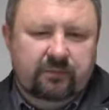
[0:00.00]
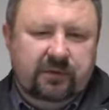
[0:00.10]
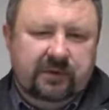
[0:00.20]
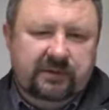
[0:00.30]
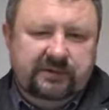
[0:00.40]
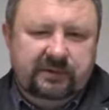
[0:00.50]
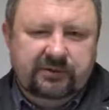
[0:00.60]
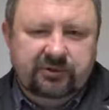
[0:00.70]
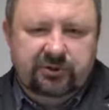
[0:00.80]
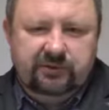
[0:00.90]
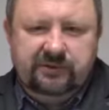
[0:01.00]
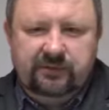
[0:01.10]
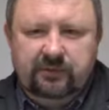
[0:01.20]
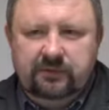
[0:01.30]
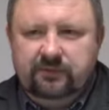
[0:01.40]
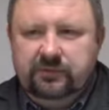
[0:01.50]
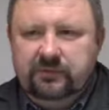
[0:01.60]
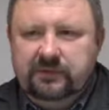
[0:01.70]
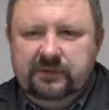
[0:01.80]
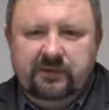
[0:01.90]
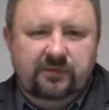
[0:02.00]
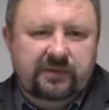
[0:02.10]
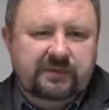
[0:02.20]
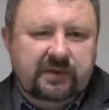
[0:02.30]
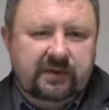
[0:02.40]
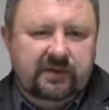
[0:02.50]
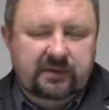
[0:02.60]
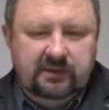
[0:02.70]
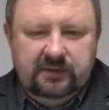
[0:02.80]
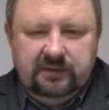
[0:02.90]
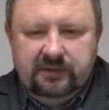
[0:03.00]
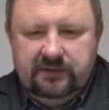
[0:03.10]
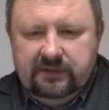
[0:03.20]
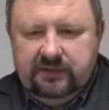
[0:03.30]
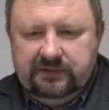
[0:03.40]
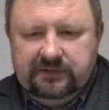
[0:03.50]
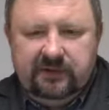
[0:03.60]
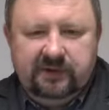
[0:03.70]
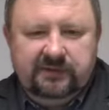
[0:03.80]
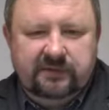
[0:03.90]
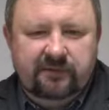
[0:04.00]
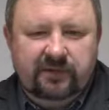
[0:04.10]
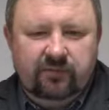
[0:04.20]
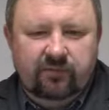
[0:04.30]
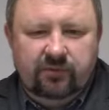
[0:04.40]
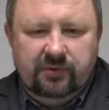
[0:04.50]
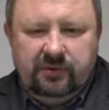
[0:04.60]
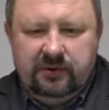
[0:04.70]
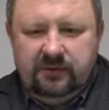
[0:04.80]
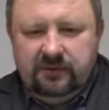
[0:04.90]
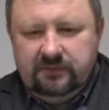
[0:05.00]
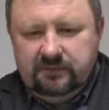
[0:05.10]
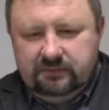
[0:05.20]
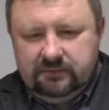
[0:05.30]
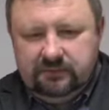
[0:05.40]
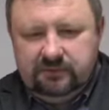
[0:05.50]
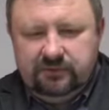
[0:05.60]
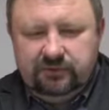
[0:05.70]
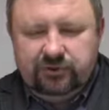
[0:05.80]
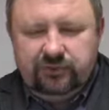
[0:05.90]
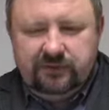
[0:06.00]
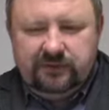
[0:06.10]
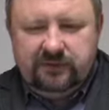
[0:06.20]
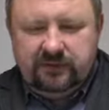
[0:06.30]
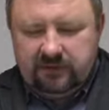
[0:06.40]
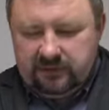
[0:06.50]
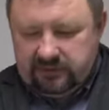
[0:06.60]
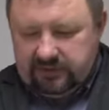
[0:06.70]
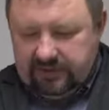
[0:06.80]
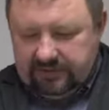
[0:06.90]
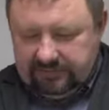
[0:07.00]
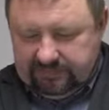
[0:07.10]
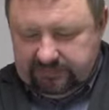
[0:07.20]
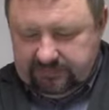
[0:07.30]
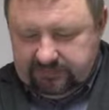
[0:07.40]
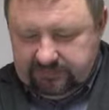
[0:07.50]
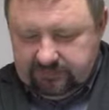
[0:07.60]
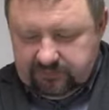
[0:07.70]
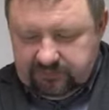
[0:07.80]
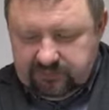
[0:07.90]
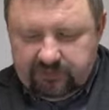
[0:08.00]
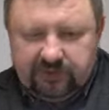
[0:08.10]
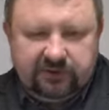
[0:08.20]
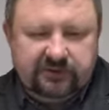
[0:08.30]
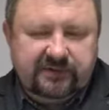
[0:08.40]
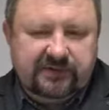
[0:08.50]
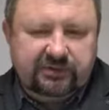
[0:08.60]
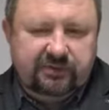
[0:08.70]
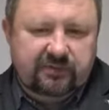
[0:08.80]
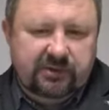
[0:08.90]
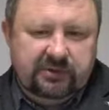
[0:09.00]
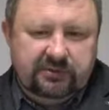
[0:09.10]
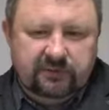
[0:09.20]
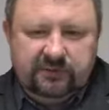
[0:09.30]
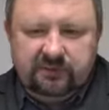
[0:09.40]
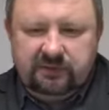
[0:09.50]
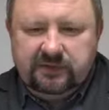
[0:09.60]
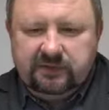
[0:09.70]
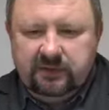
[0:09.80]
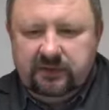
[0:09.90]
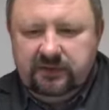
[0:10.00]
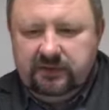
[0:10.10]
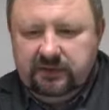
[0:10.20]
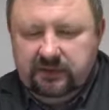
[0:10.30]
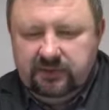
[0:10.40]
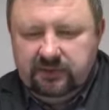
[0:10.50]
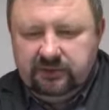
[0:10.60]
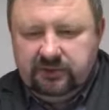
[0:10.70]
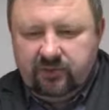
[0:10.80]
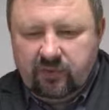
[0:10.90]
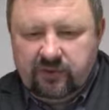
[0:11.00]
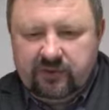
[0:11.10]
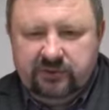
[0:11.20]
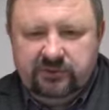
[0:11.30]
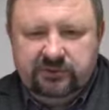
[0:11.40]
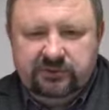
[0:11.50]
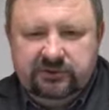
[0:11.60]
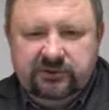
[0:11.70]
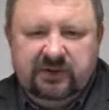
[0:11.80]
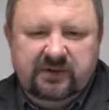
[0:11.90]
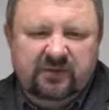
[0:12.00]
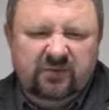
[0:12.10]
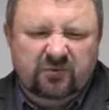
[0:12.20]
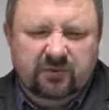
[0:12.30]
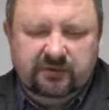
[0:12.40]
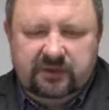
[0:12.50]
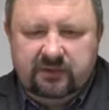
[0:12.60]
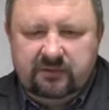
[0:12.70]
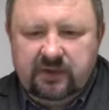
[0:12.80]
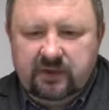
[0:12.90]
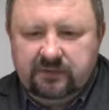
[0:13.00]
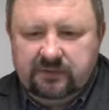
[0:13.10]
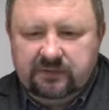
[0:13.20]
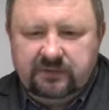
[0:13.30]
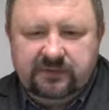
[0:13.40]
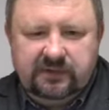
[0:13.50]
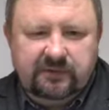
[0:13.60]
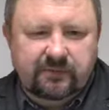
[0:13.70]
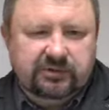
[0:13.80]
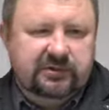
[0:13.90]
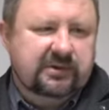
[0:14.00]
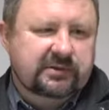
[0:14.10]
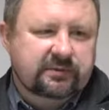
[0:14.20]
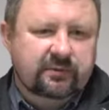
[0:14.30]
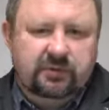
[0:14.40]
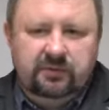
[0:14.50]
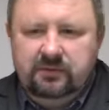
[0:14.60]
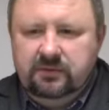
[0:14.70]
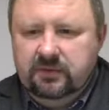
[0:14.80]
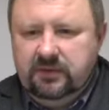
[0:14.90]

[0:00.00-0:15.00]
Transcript: polegające na niszczeniu samochodów przy ulicy Chemińskiej zarejestrowaniu bójki przy ulicy Ordona no, większych zdarzeń nie mieliśmy. Z drugiej strony Trzeba pamiętać, że żadne służby w żadnym kraju nie są w stanie być na każdym rogu.